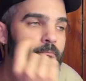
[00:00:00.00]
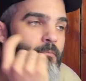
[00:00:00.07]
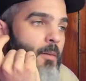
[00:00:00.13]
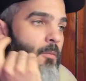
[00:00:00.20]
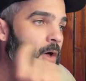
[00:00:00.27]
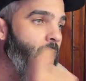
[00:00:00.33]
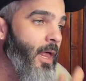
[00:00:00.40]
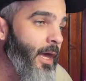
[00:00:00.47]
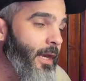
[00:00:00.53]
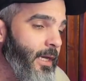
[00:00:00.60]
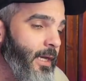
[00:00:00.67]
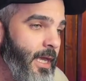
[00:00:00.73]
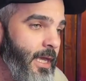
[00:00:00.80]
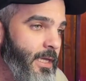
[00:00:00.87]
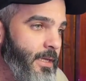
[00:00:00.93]
vamos a
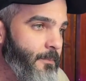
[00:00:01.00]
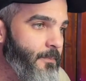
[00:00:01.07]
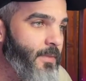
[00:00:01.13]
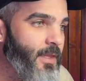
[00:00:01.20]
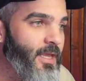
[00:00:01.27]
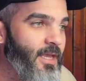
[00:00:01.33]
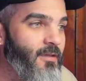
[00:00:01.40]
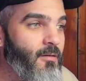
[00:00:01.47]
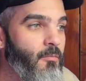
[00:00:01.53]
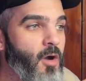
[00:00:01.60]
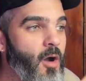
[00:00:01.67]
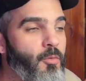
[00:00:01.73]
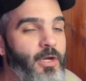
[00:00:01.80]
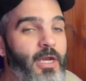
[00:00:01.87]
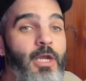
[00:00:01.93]
darle ahí y
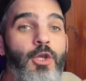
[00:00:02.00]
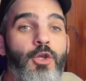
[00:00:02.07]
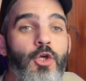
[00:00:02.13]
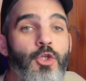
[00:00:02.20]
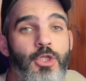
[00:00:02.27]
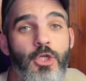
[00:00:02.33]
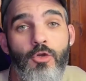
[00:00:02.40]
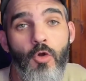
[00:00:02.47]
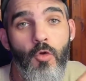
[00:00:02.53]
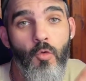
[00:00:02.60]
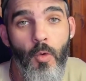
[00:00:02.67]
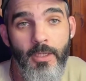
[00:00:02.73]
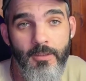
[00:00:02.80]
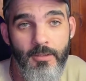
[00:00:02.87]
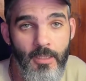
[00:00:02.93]
vamos a poner no tengo
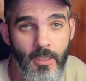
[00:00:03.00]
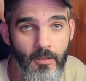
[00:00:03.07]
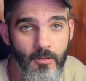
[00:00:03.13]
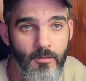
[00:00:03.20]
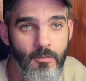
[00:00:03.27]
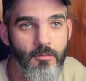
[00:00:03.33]
cuenta